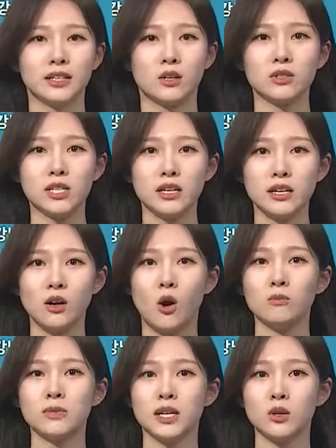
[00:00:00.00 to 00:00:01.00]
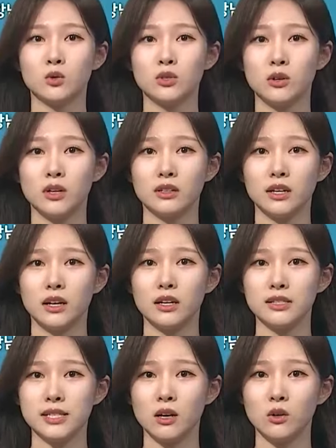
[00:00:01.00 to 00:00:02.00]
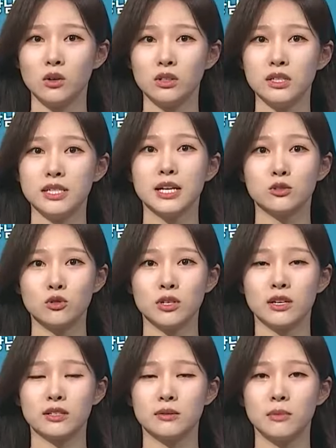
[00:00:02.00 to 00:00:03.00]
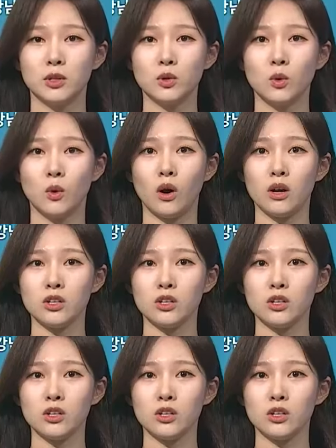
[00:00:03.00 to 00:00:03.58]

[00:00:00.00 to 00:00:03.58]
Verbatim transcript: 경찰이 검찰의 요청에 따라 사건을 재수사했음에도